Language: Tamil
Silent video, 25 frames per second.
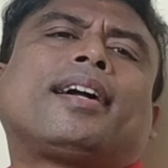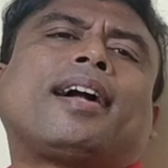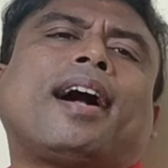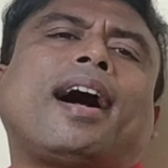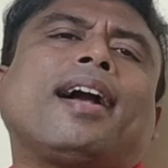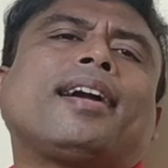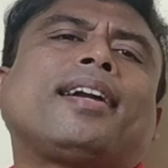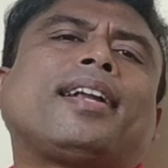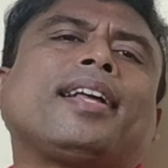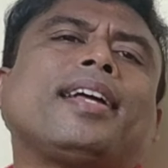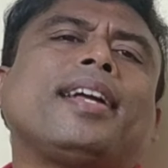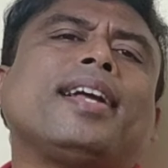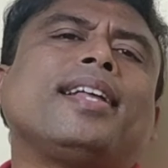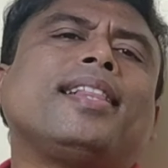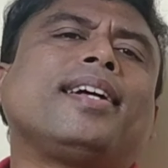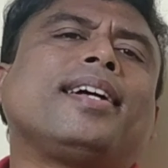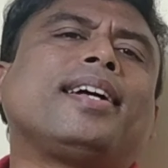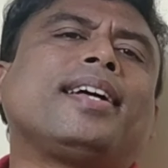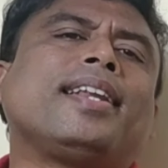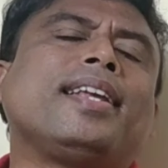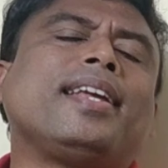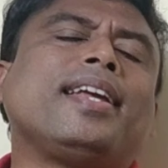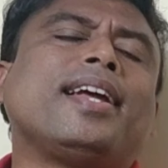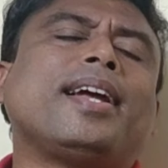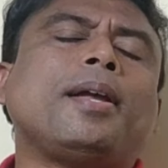காட்டை
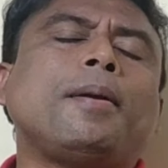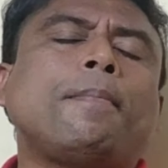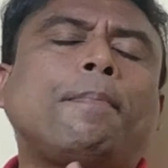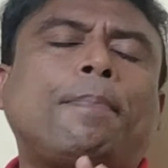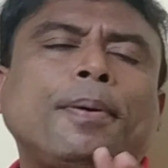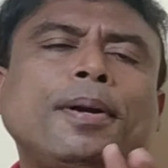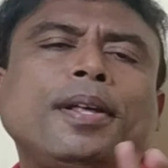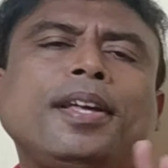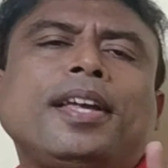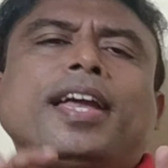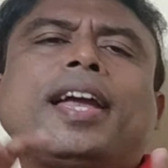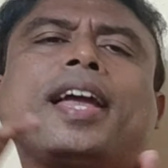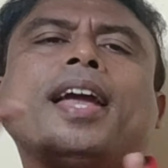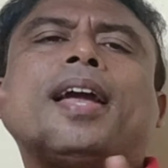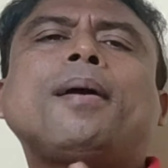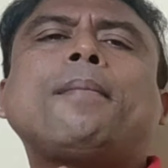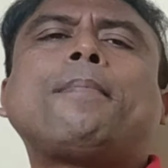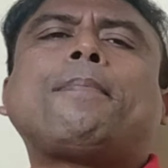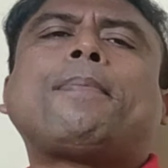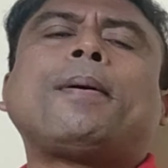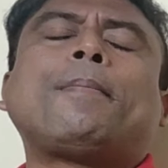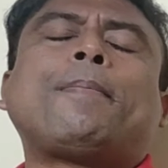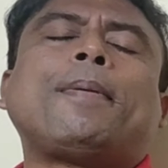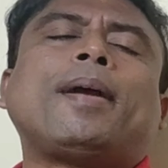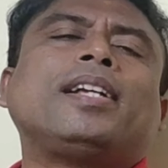எதுக்குறிய இப்படியே
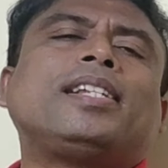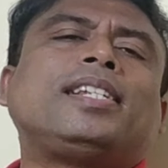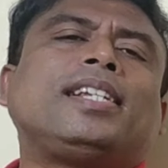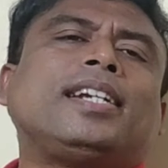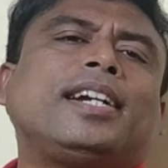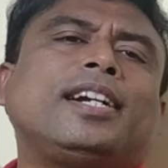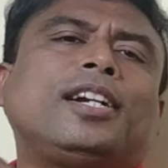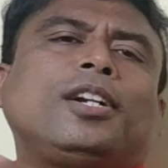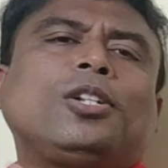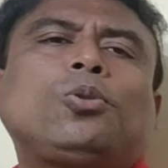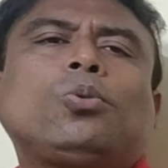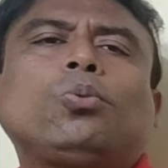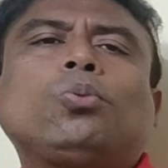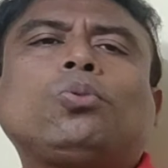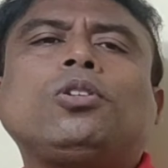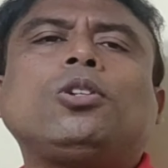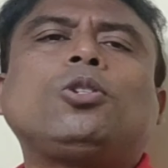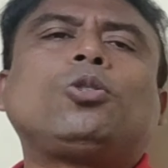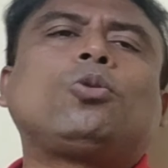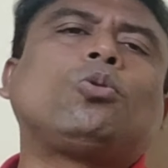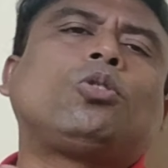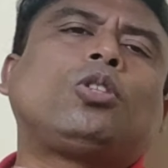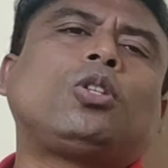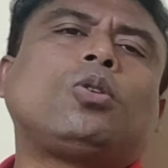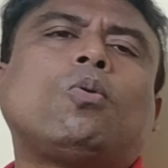இப்போ பேசிக்கிட்டு சுற்றி
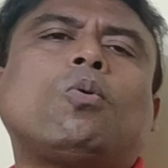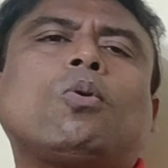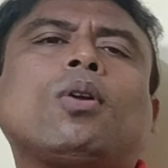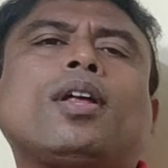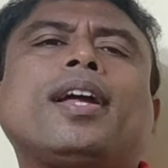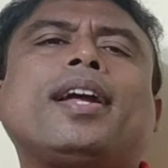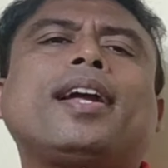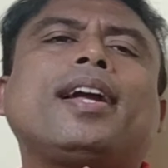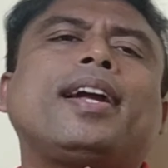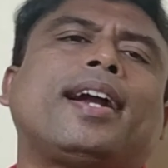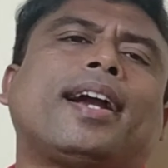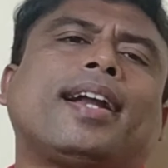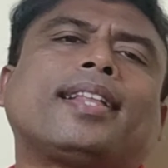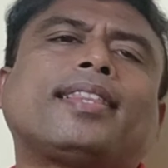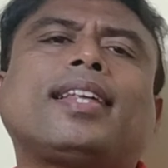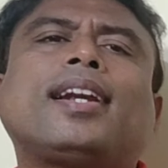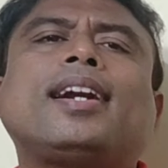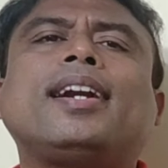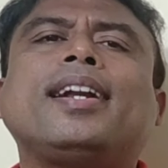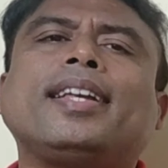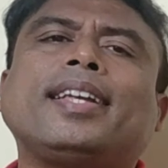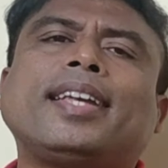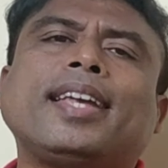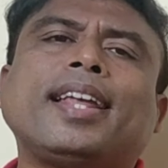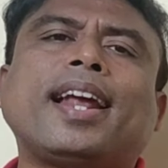சுற்றி ஒரே
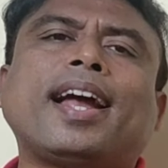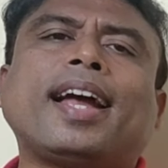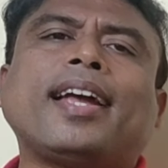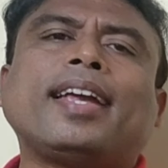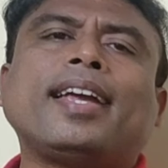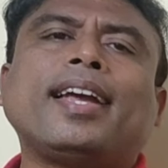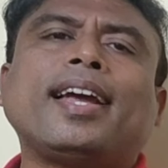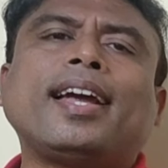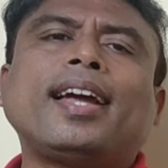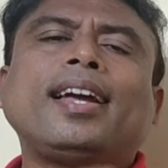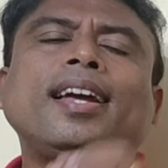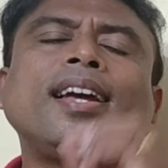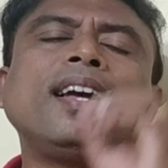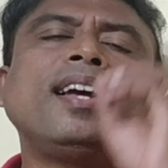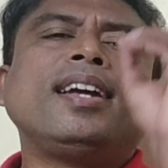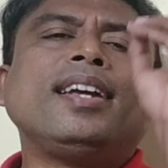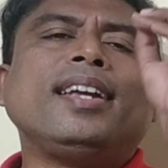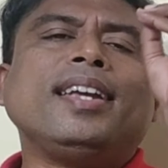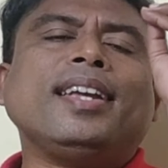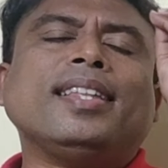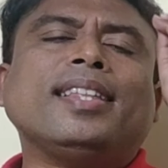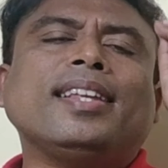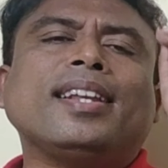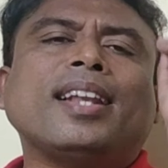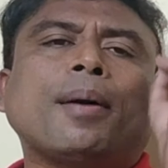இடத்துல நிற்கிறாங்க
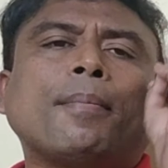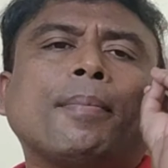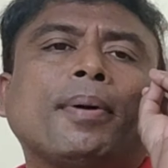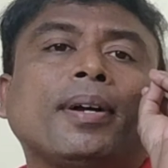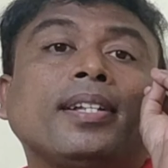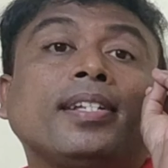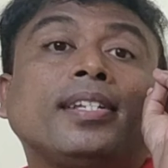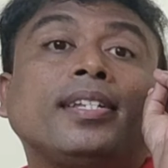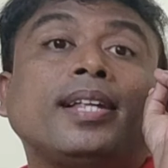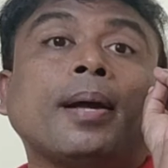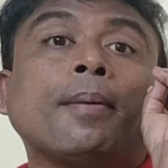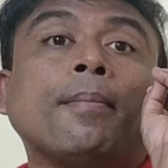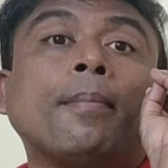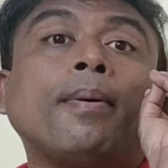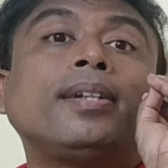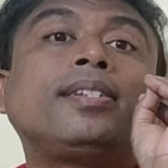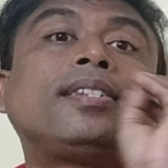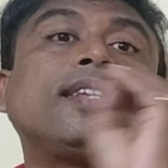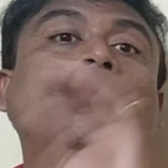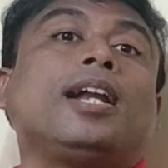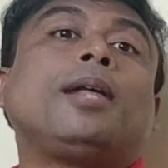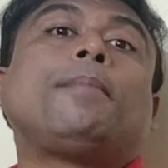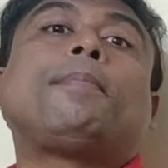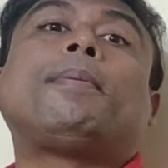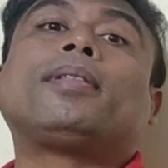இது நமக்கு செம
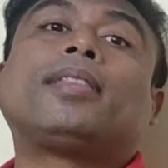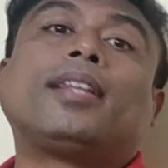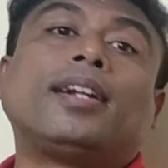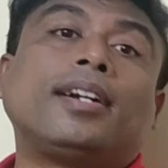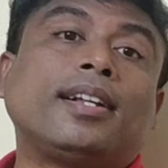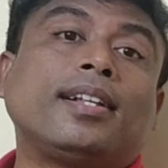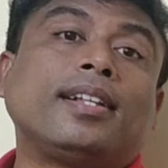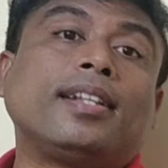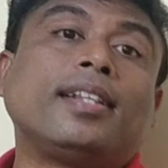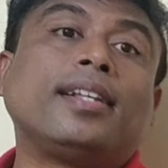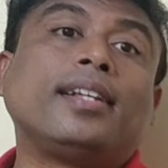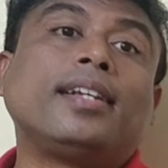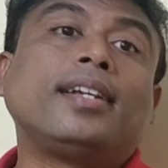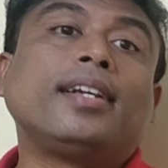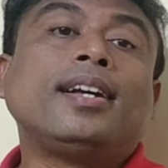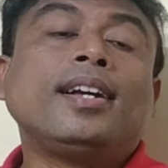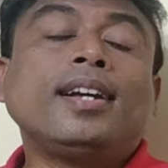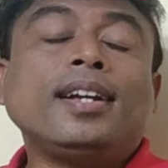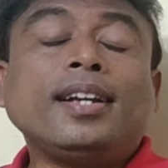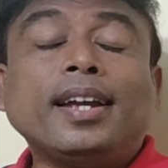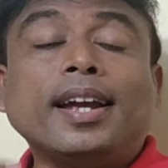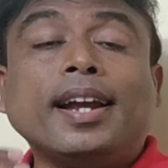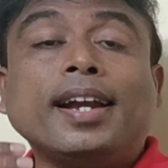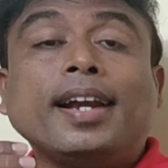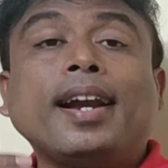சளிப்பை தட்டுது
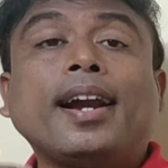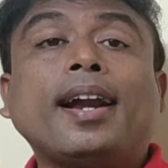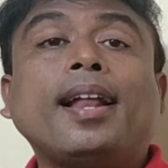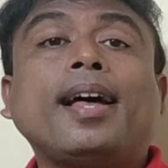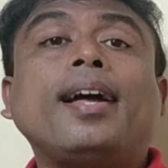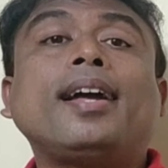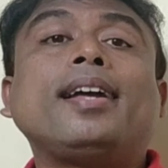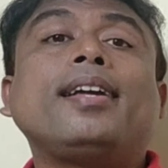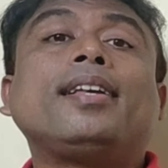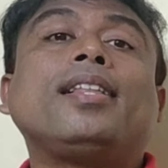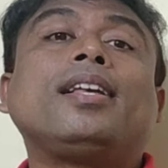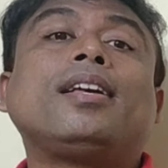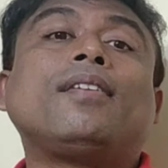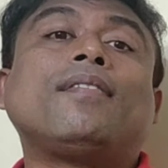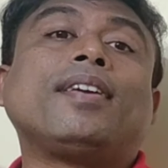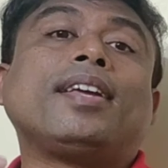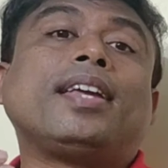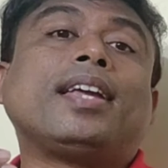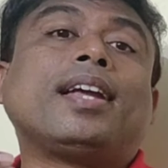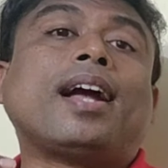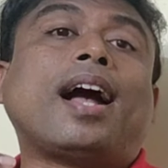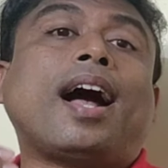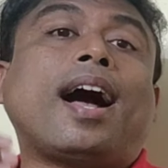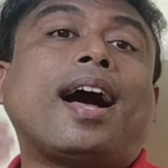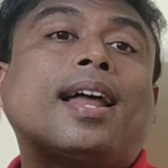என்னடா இது
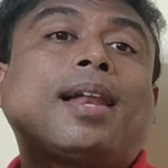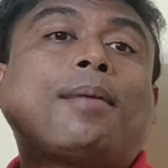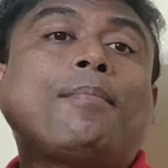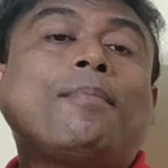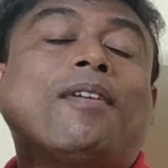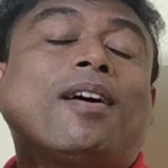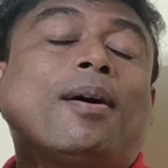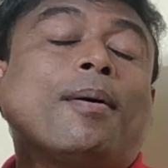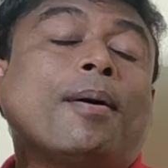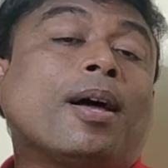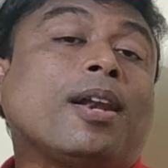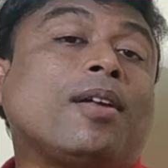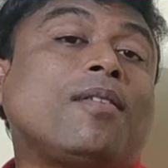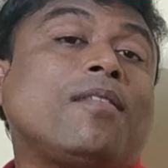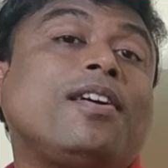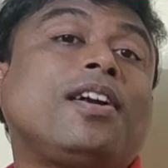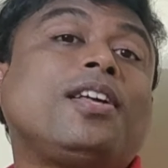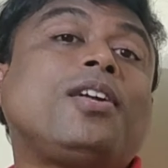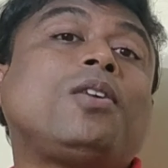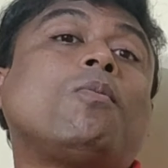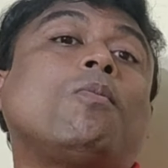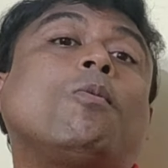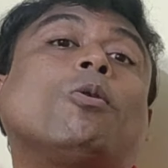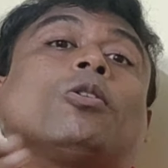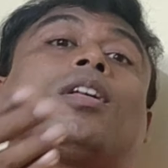இவங்க ஆரம்ப
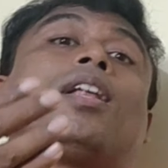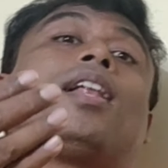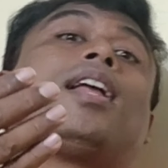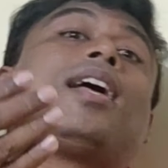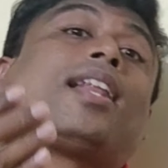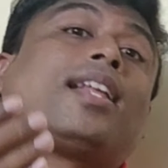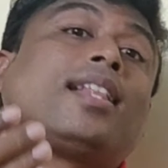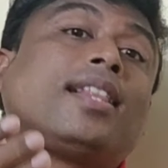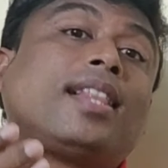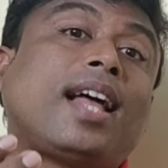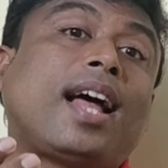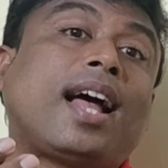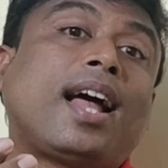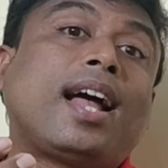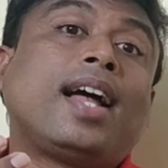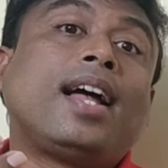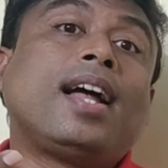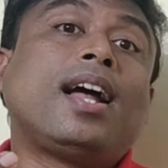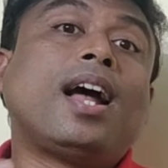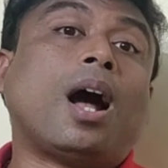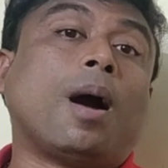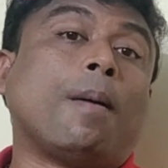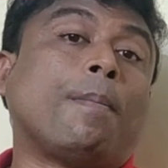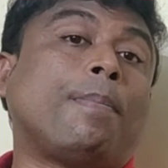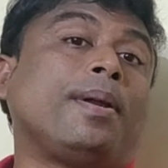அறுவடியும் முதல்ல இருந்தா
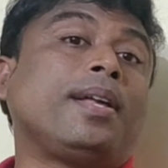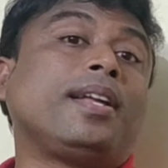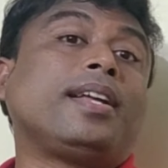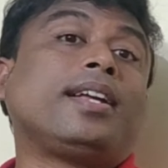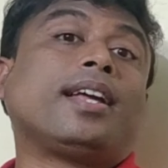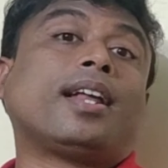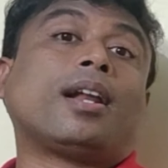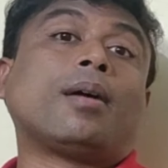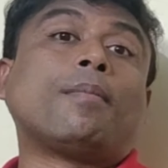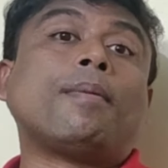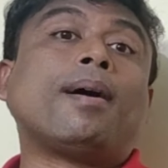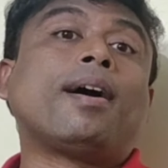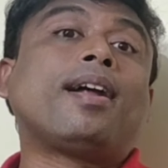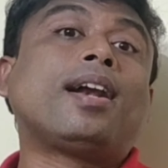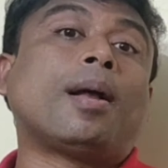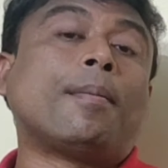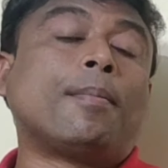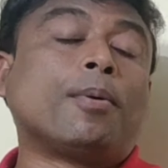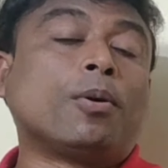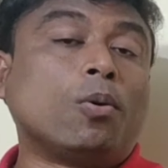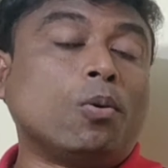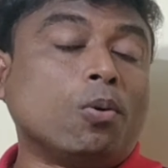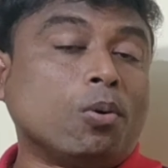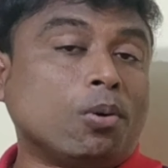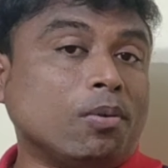அப்படிங்கிற மாதிரி
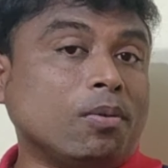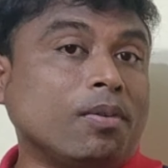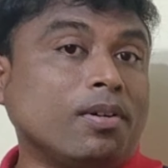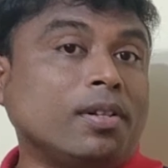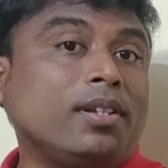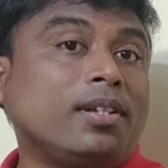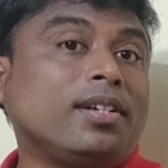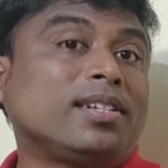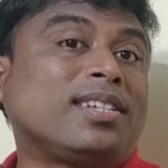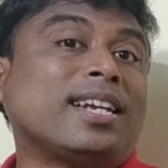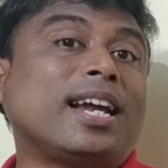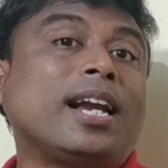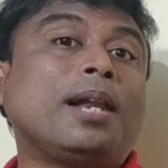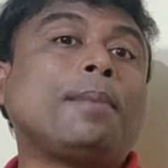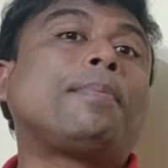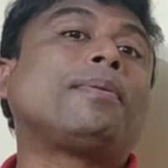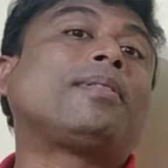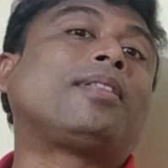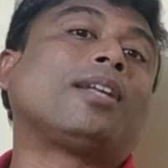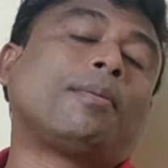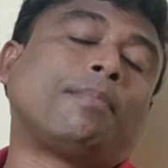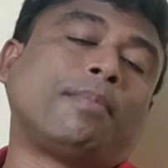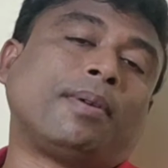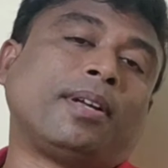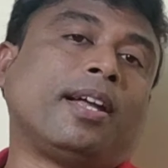நமக்கு ஒரு வந்து
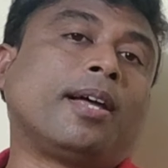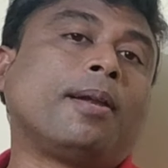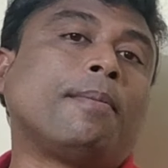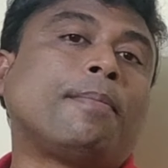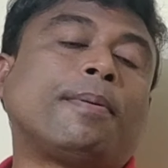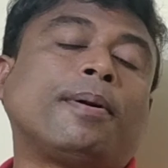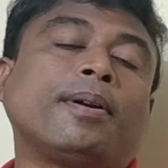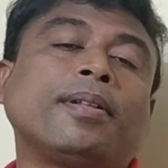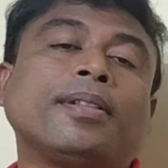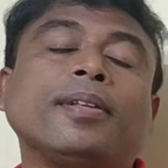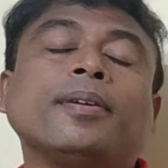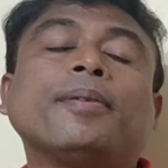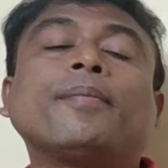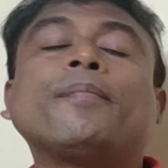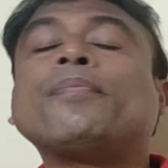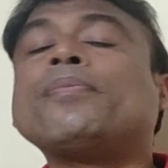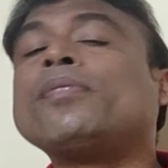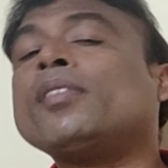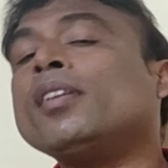சலிப்புத்தன்மை ஏற்படுது